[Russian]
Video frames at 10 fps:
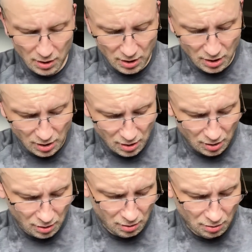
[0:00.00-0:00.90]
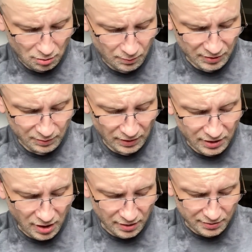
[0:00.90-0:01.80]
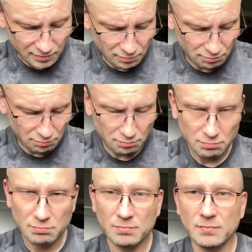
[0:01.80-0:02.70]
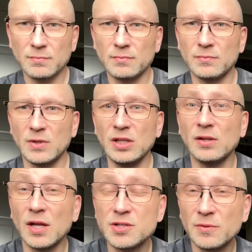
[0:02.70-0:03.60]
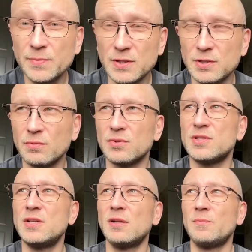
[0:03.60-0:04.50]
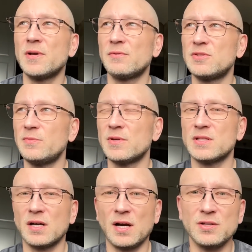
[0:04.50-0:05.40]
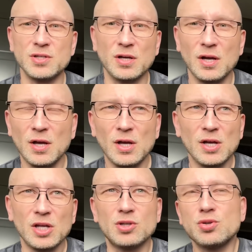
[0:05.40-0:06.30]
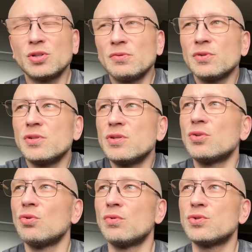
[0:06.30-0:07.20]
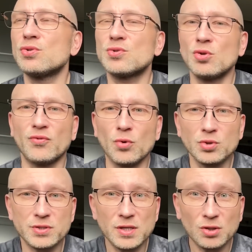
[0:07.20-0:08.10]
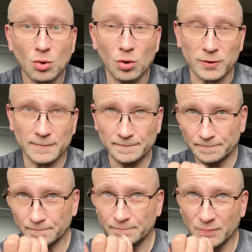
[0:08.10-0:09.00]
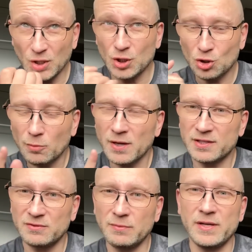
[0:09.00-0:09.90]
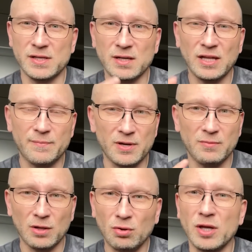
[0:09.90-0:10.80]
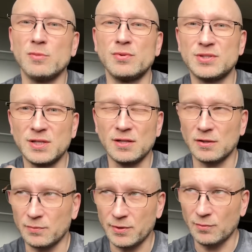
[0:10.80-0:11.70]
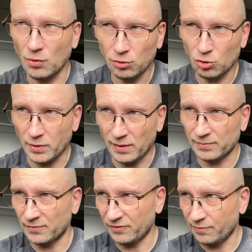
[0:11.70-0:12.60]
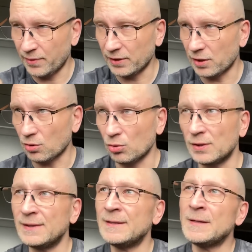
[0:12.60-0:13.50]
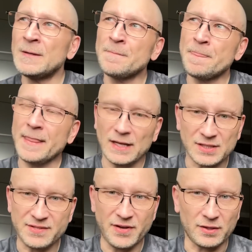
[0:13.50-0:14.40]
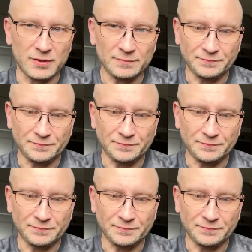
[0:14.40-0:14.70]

и посмотреть. И начал пить его. Сделал первый себе стаканчик. И что-то вот не то. Вот чувствую, вкус не тот. И еще обратил внимание, когда я перемолол, я люблю сильную перемолку, прям в пыль такую. Цвет.